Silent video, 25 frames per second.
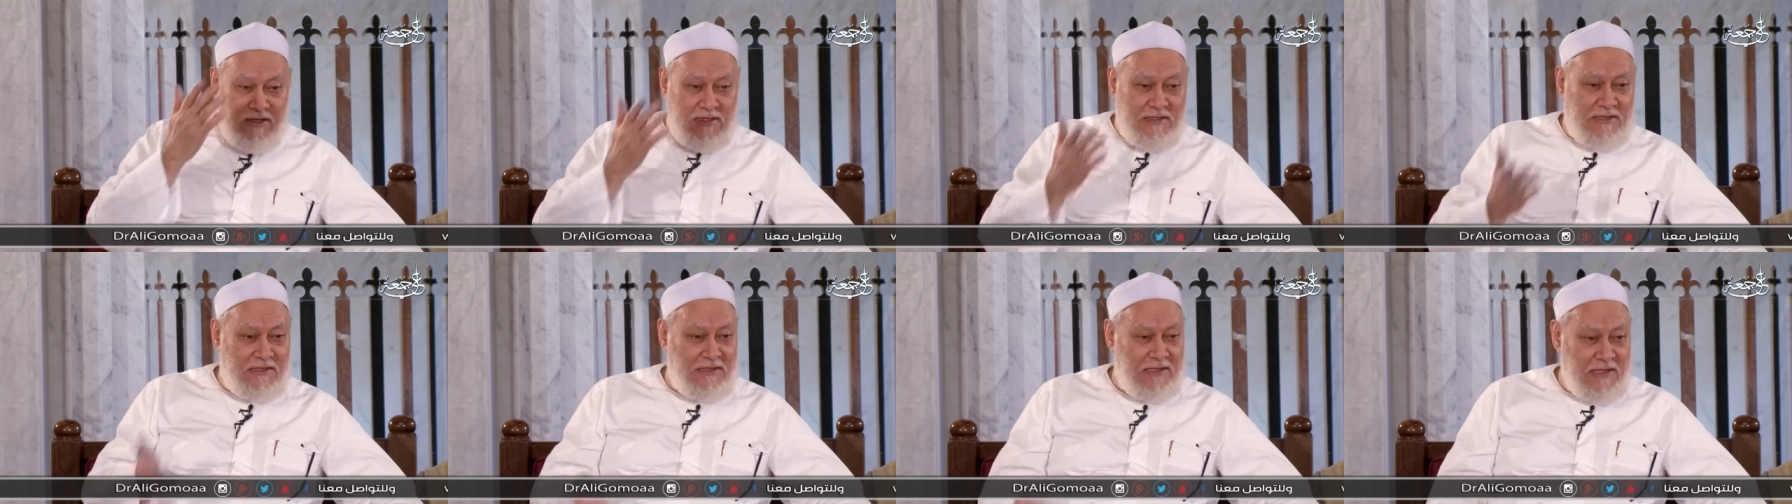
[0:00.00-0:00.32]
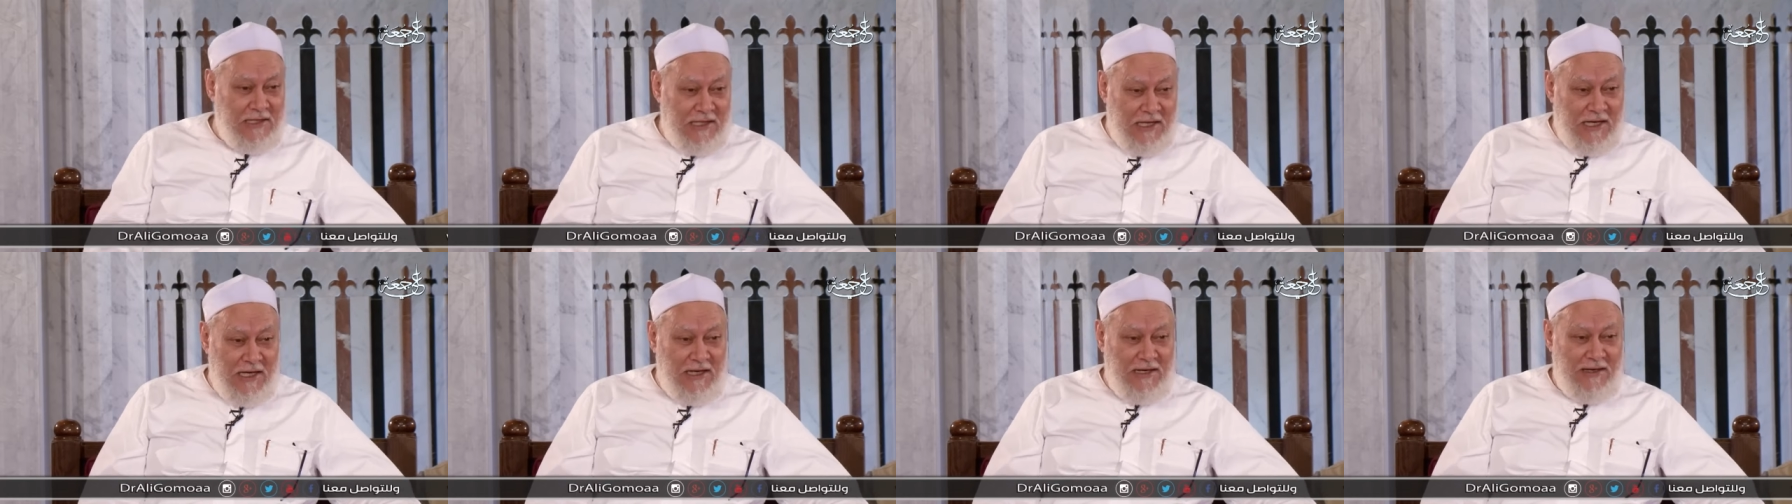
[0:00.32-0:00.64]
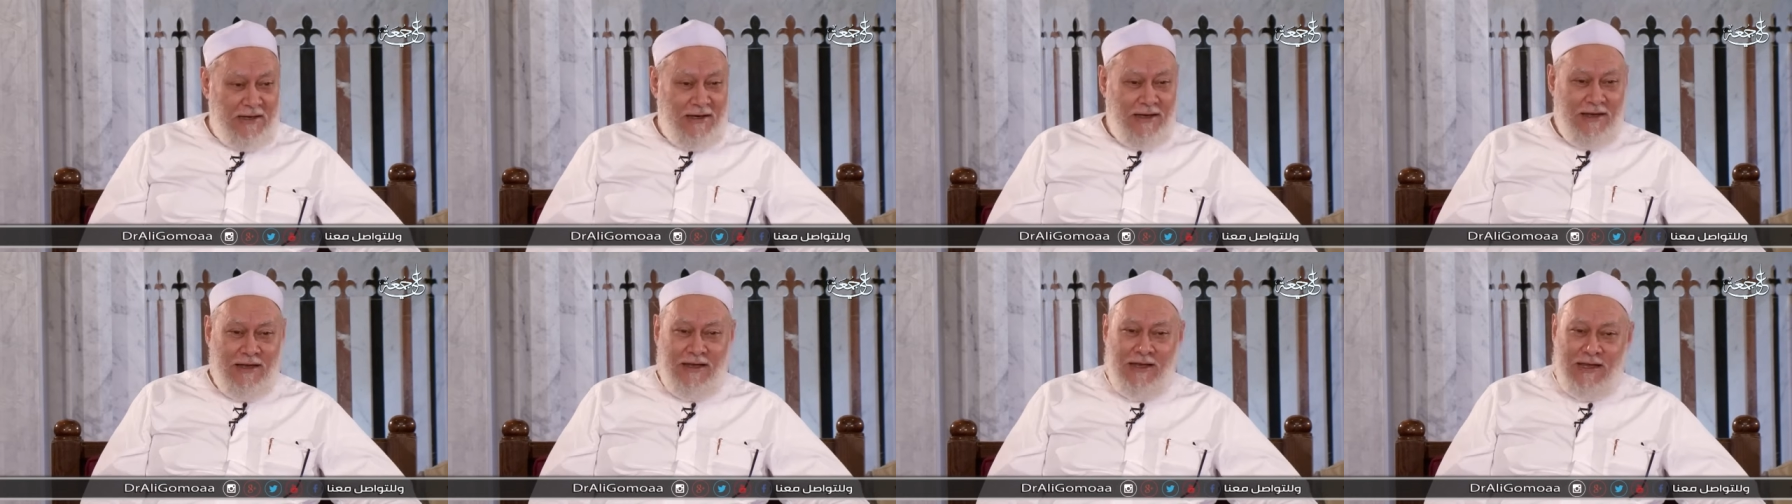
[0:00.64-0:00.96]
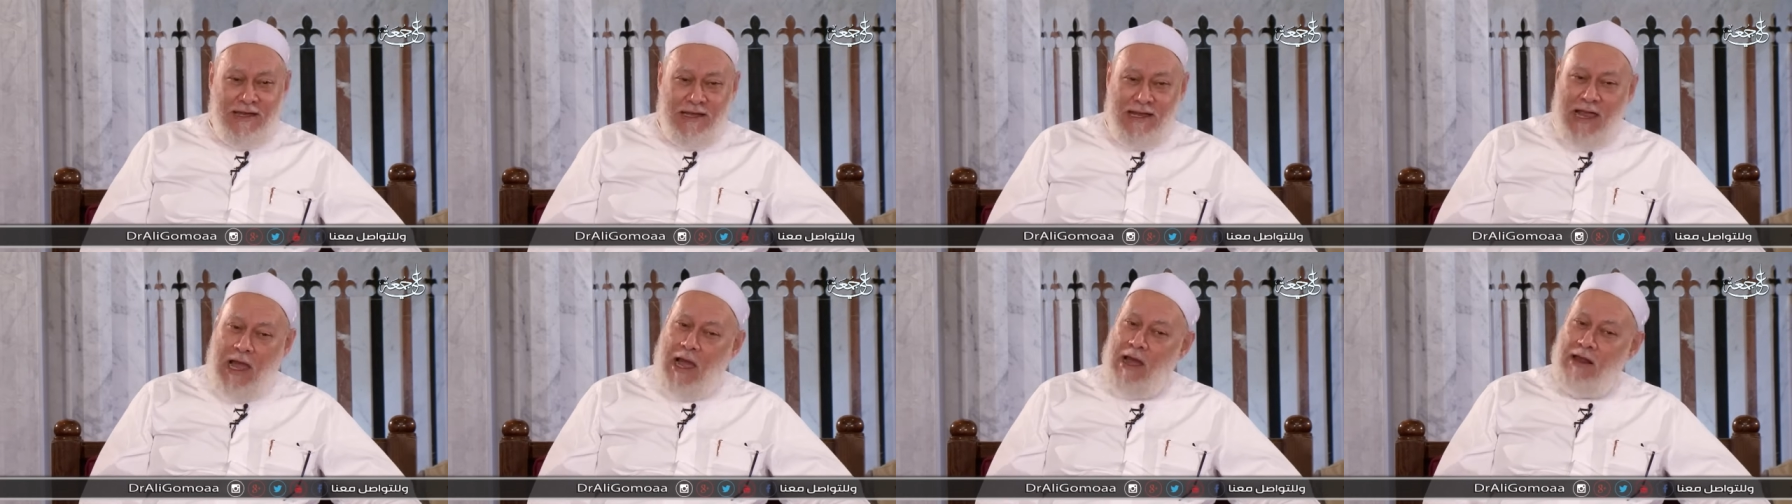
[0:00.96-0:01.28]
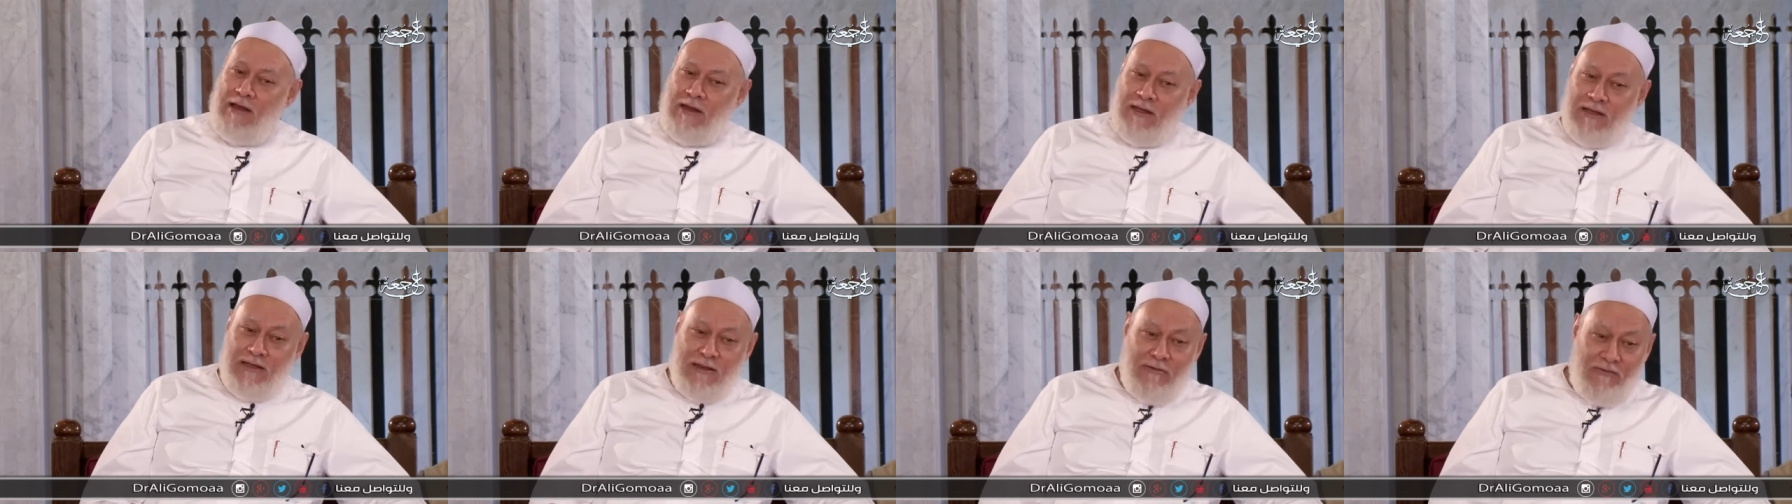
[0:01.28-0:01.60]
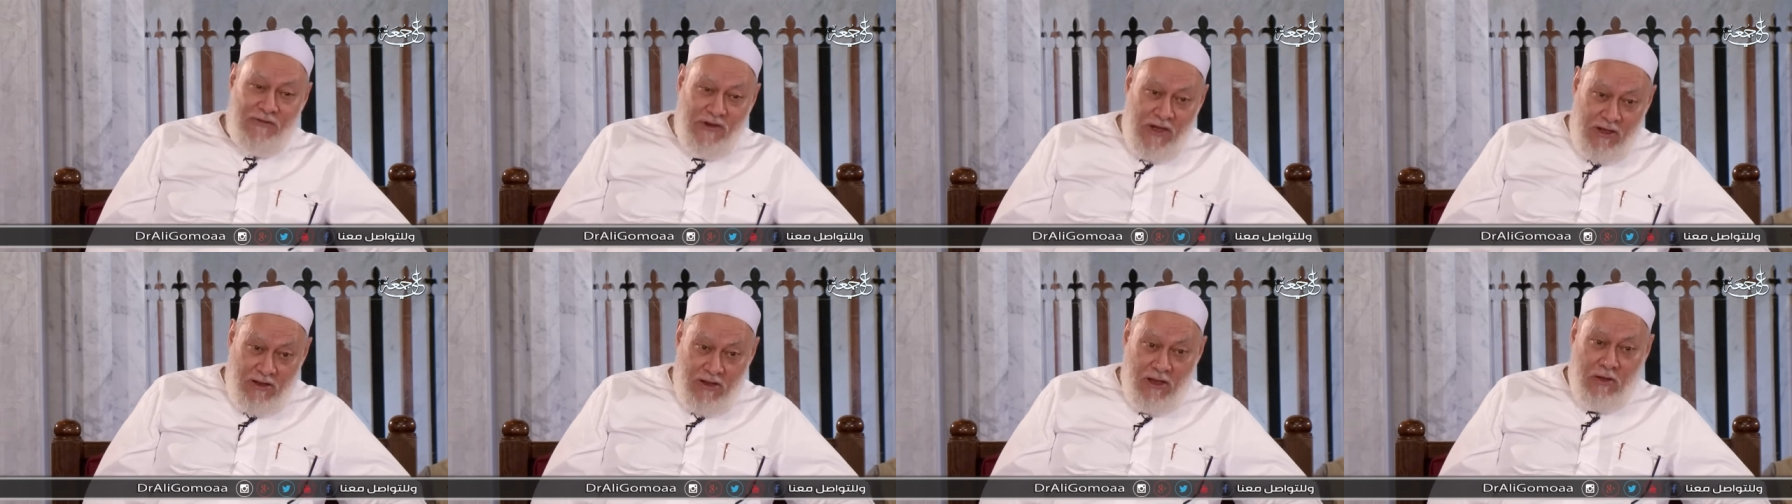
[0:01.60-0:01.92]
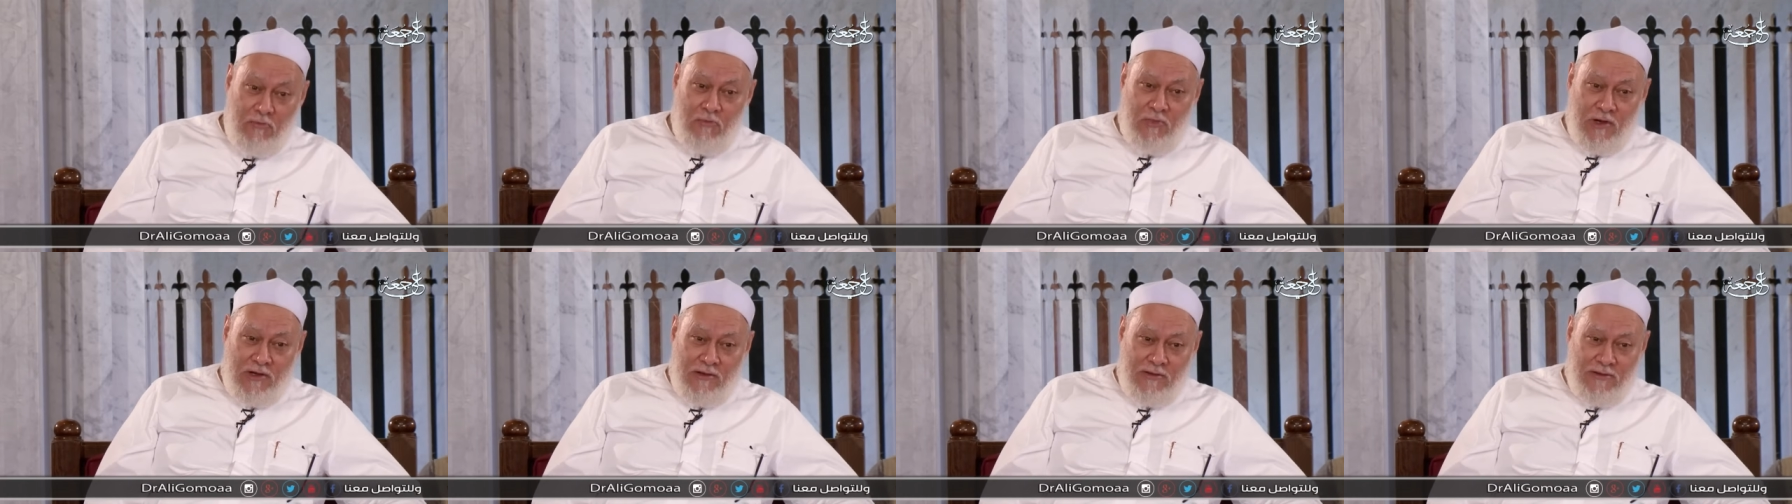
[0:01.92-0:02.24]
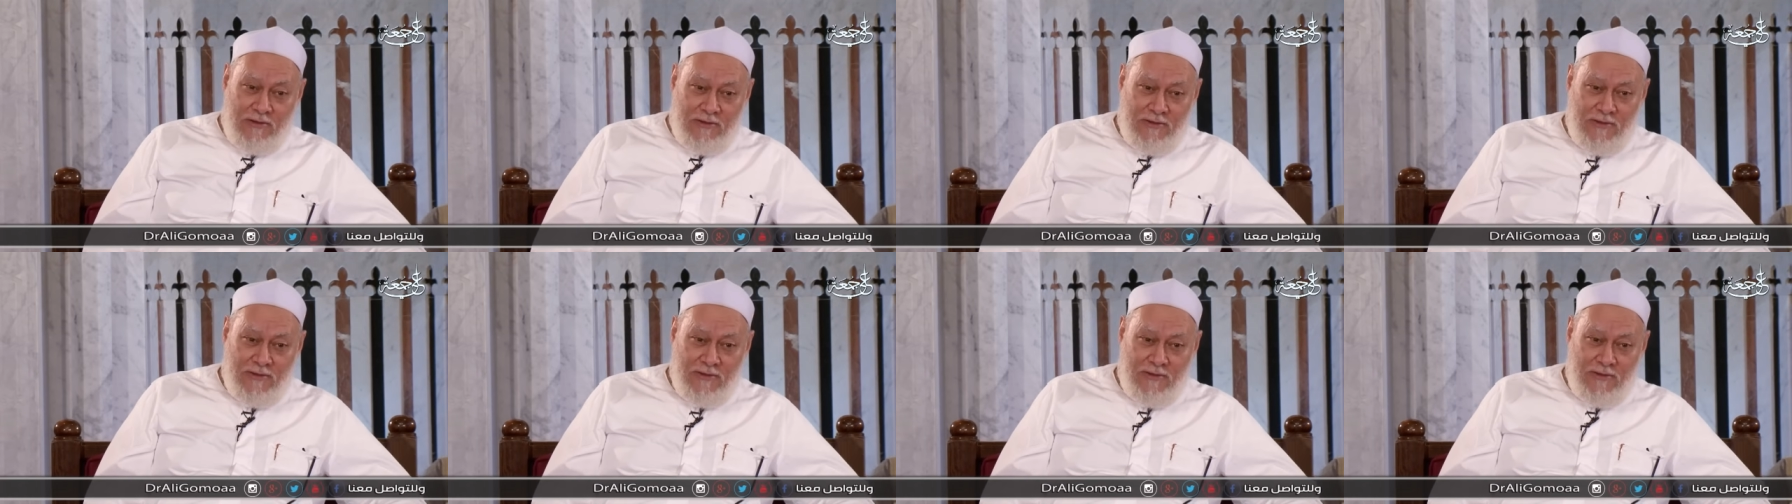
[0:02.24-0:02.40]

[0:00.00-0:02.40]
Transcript: السنين يعني دي في خبرة